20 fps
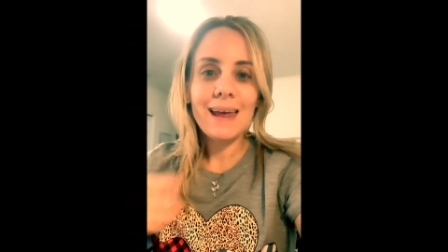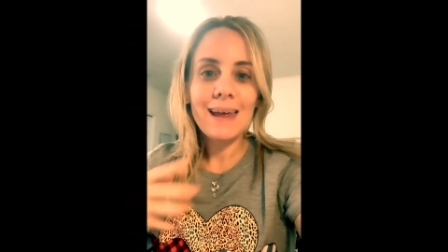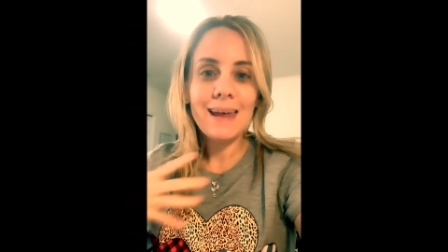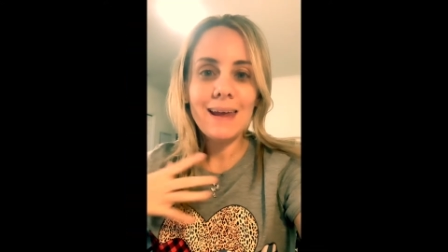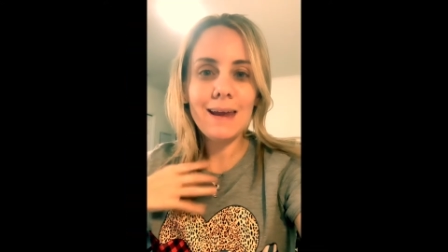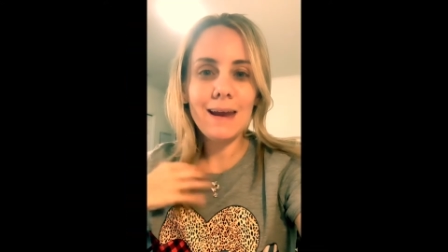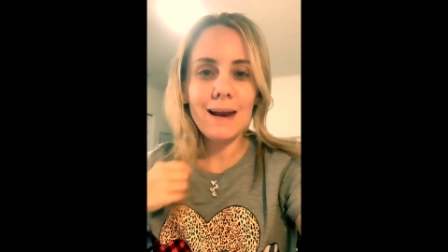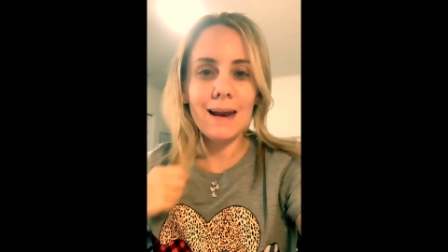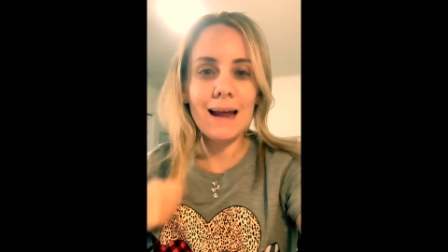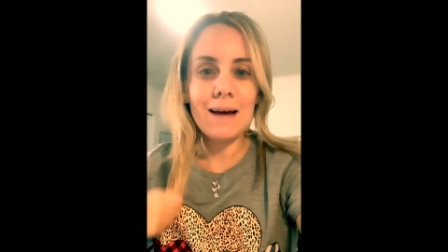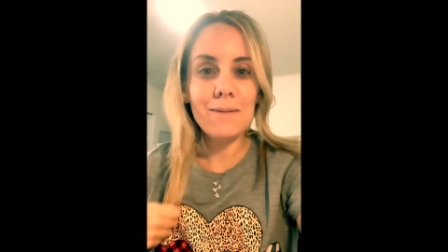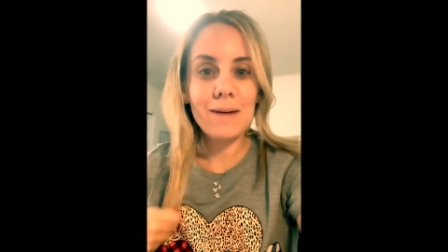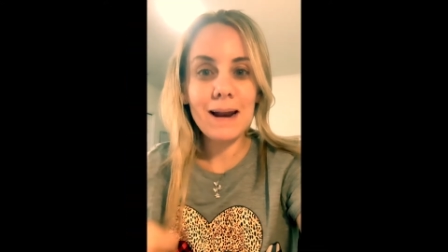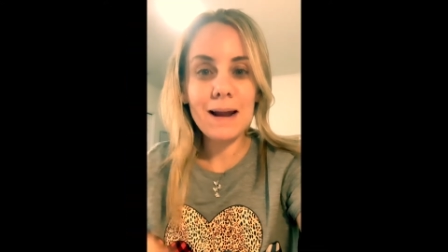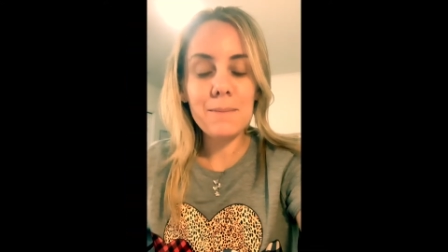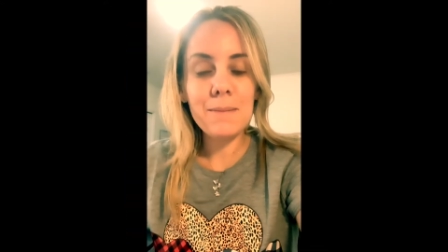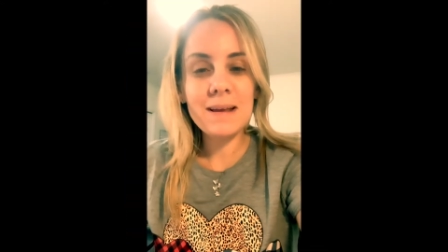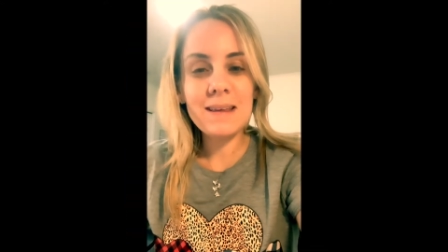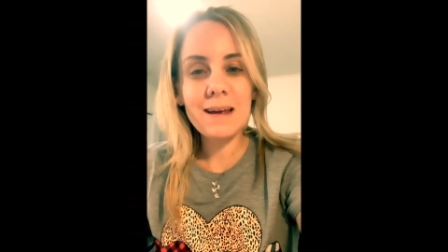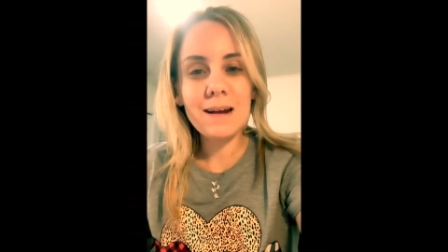Y las velas
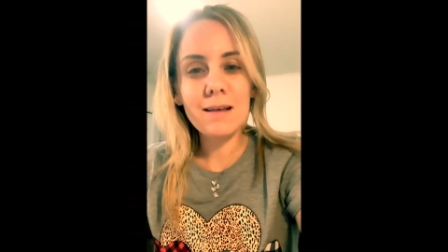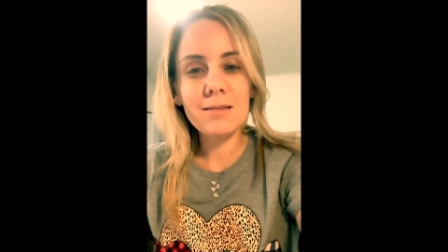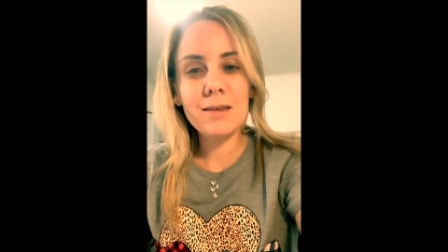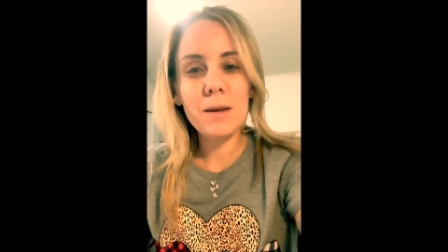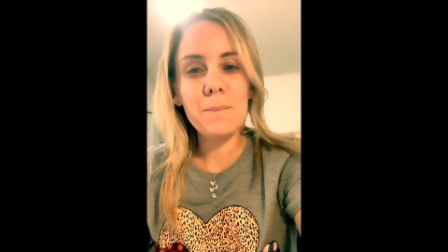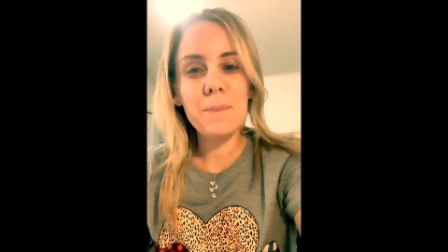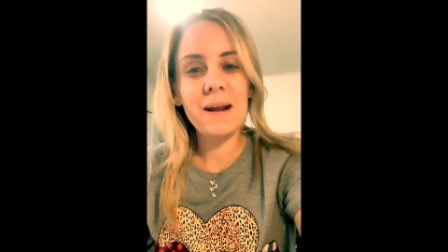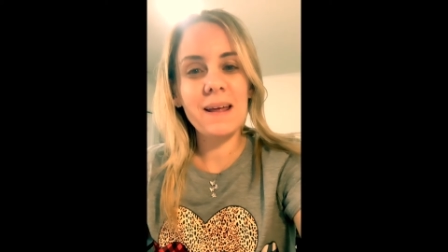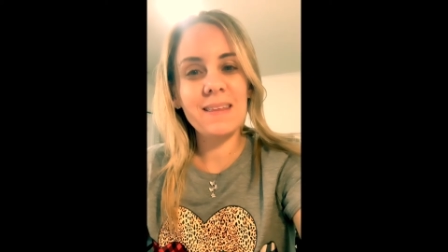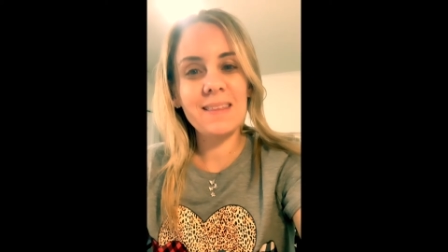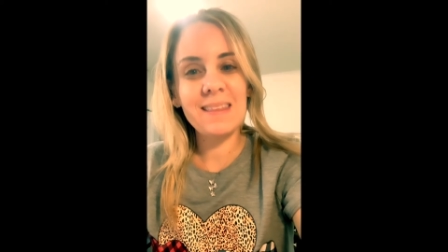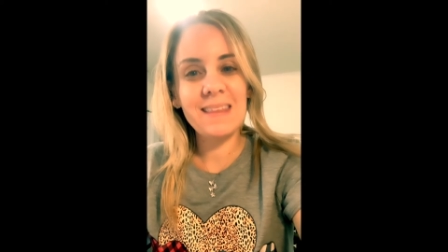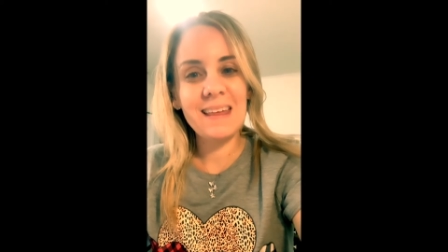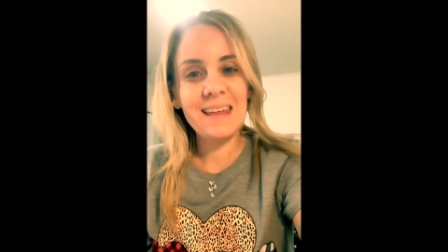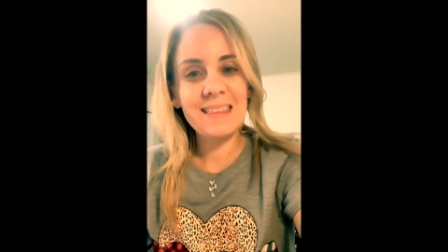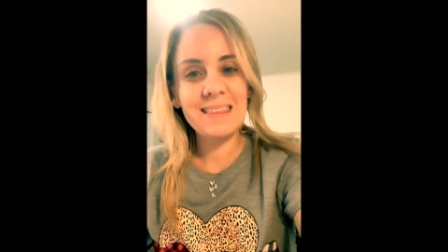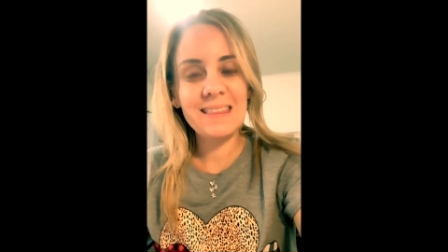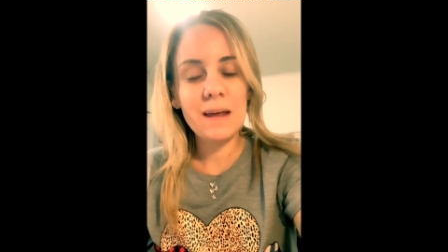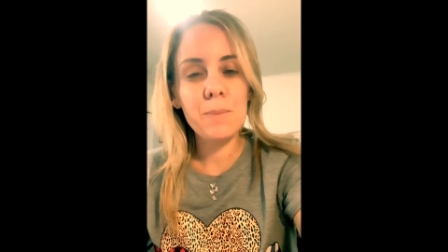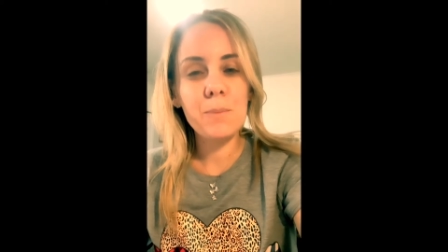mañana se
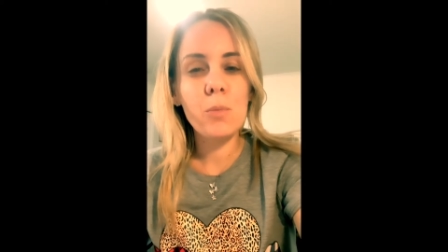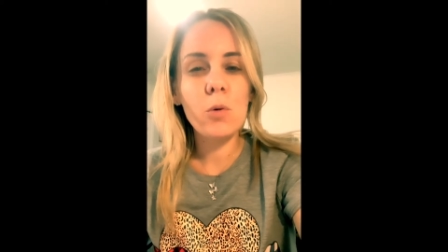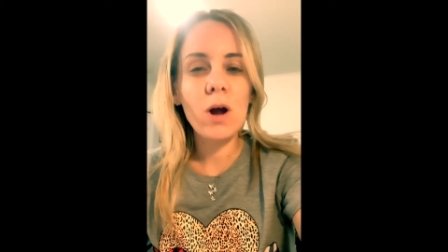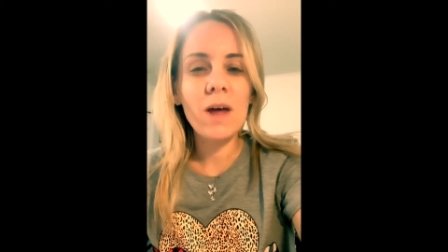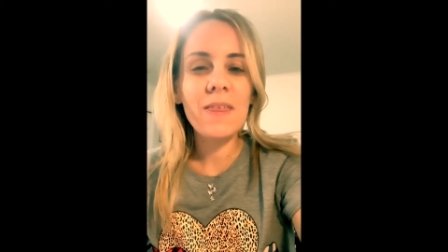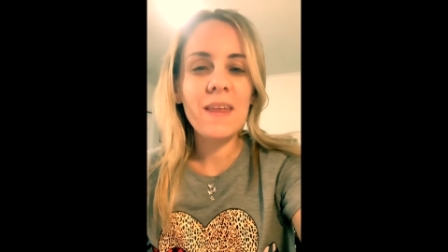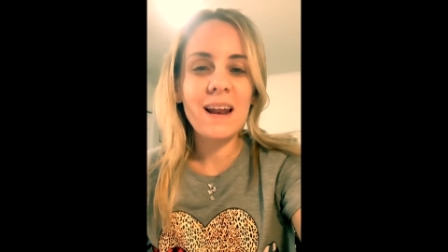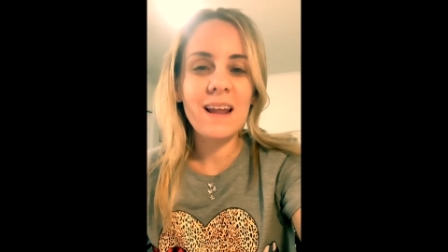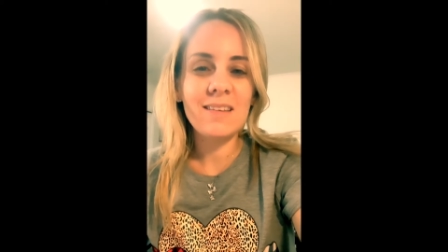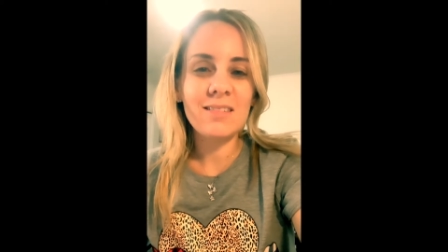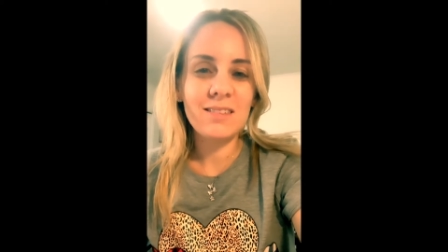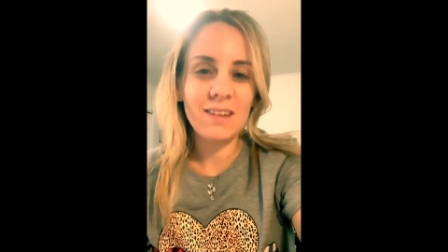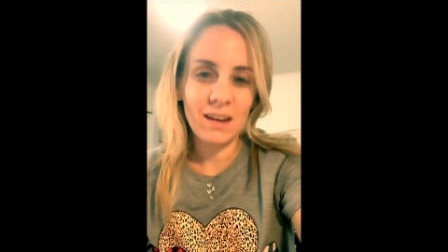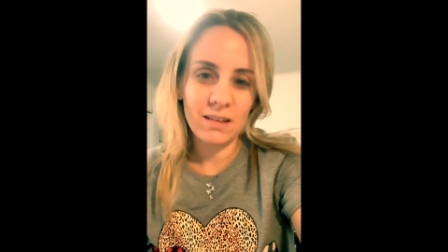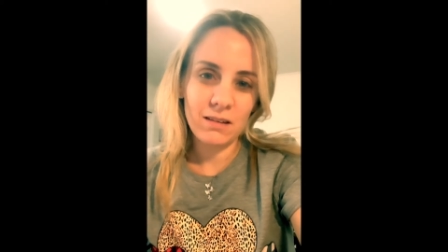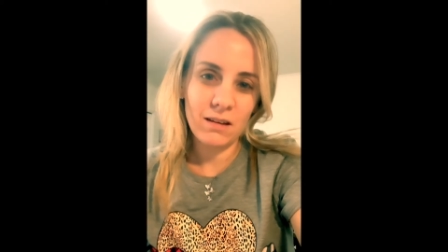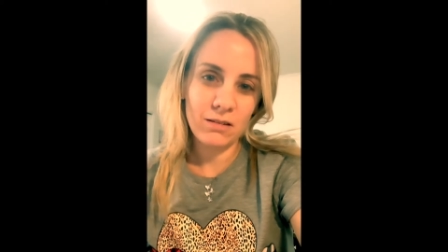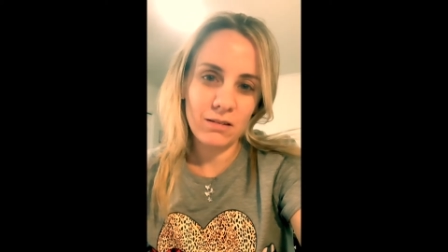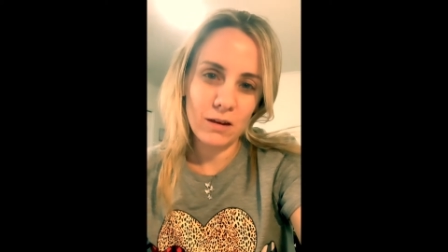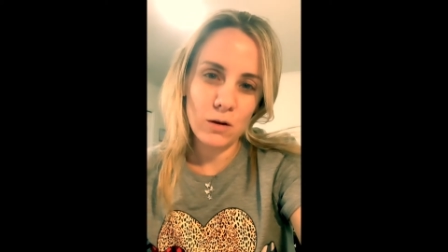prenden después de las
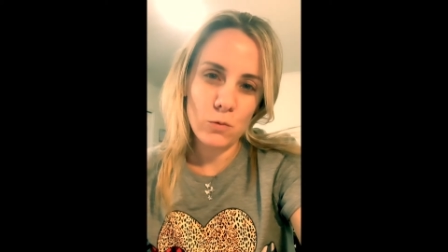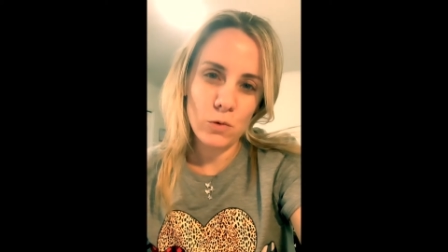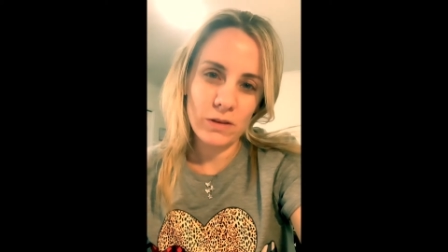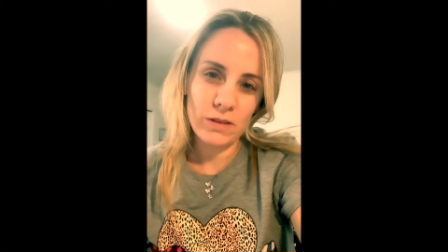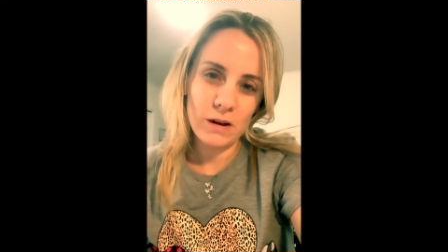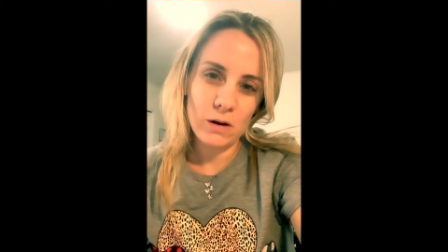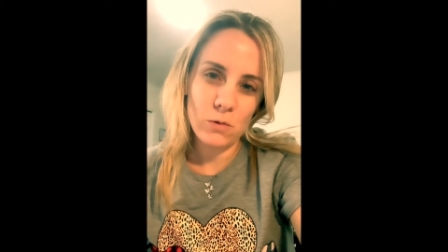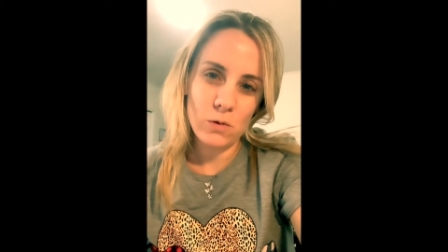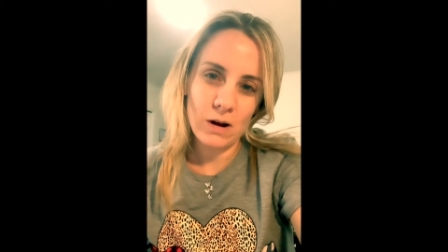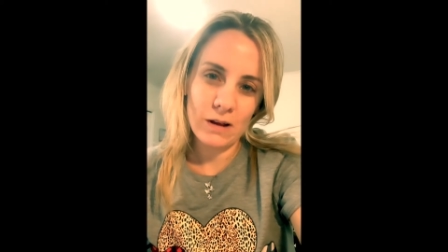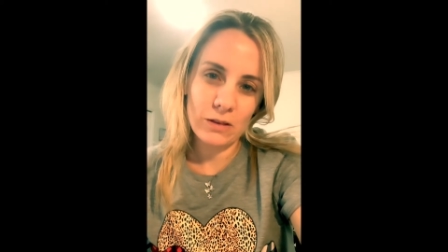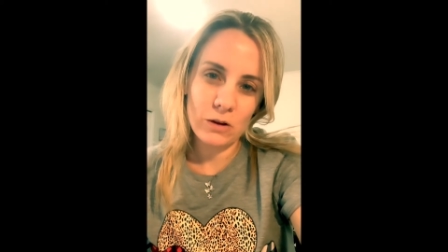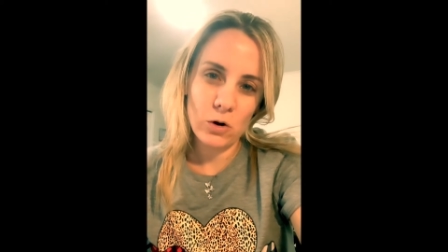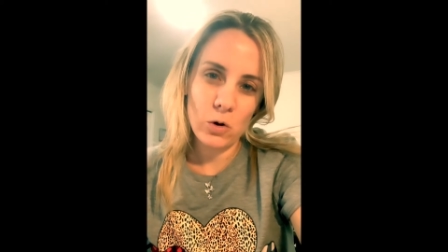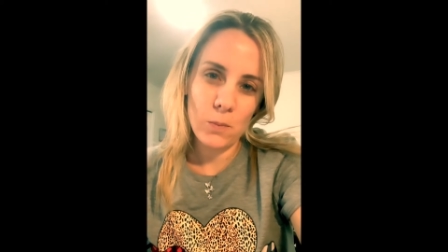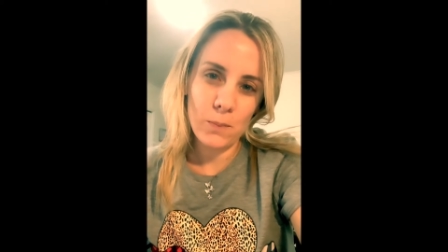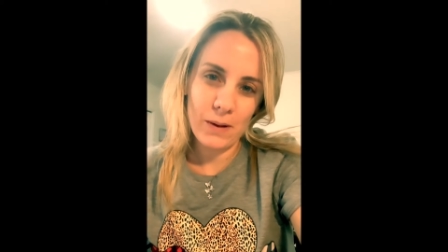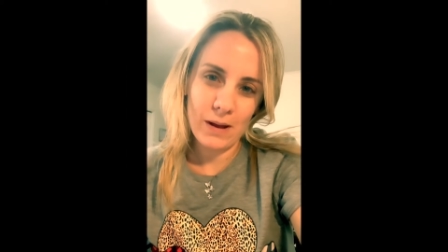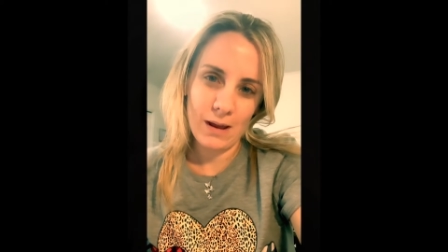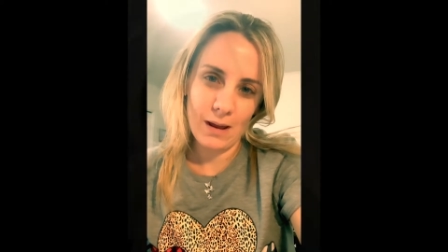
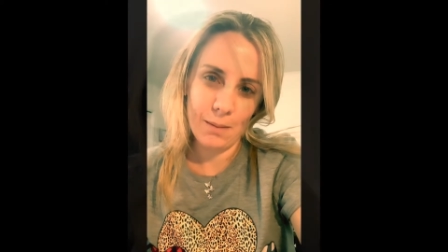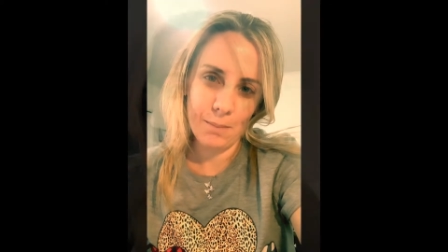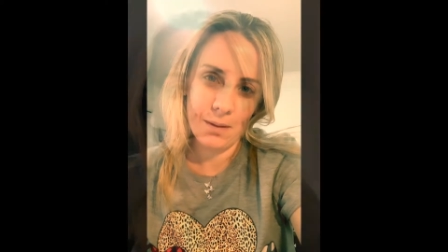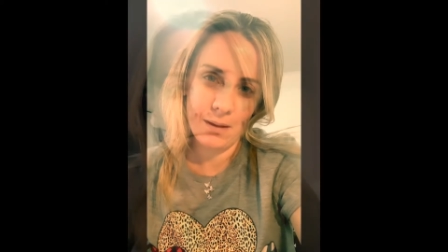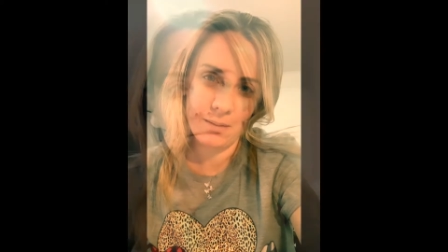7.54 pm.